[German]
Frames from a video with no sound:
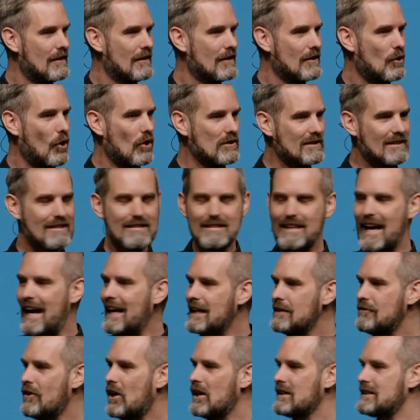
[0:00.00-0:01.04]
Gottes
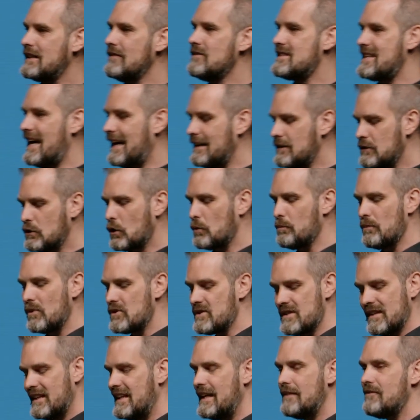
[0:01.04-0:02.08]
Gegenwart im Zentrum muss
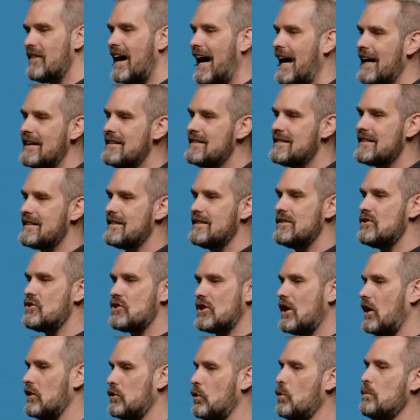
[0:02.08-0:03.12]
nicht immer heißen, es ist
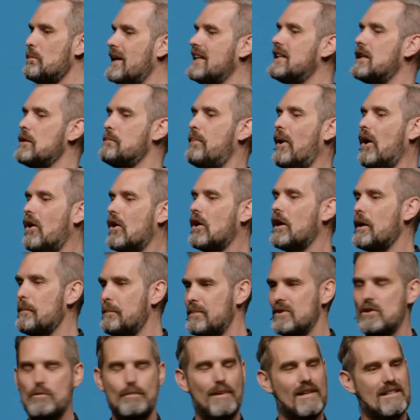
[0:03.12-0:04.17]
gerade unmittelbar
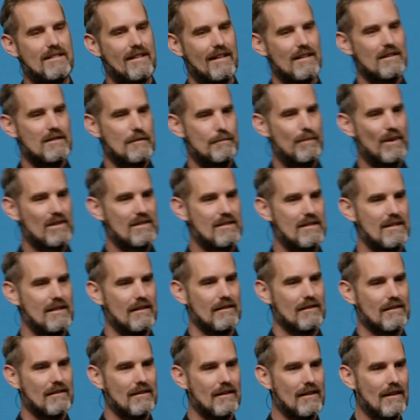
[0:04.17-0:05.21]
etwas Spezielles
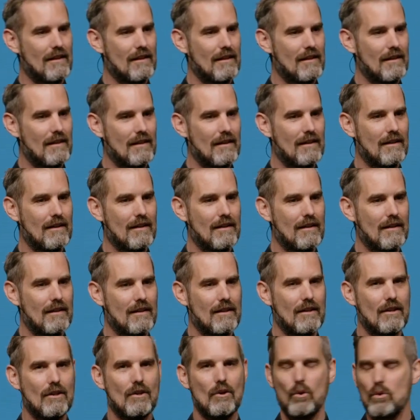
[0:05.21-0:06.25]
passiert.
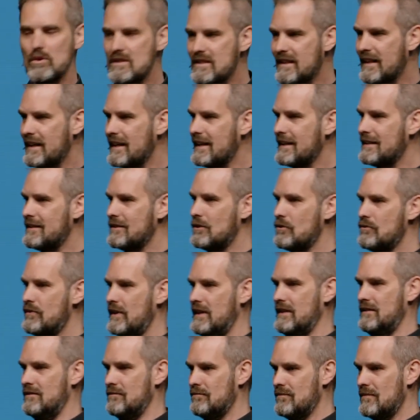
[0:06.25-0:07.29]
Ausgerichtet auf
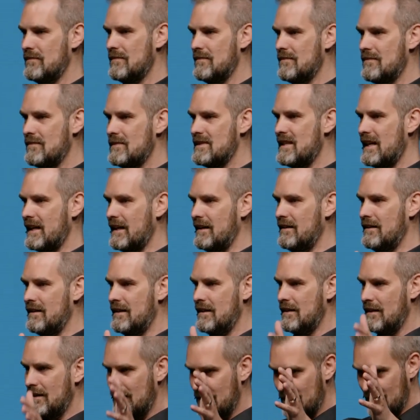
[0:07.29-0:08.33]
ihn. Sagen,
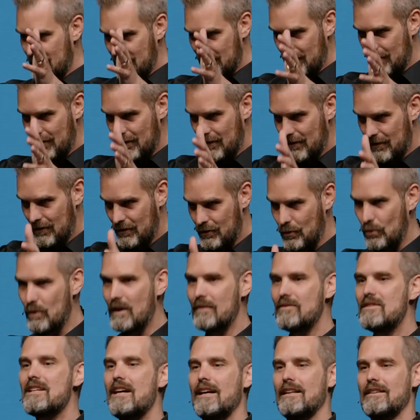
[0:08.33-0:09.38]
du
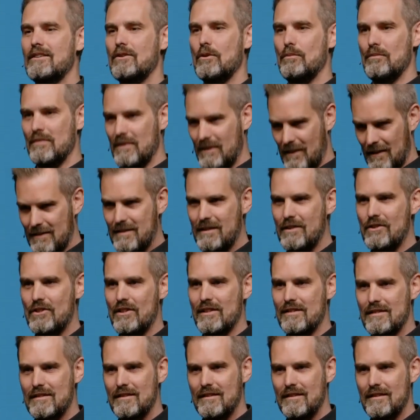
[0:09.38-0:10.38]
im Zentrum, das ist es.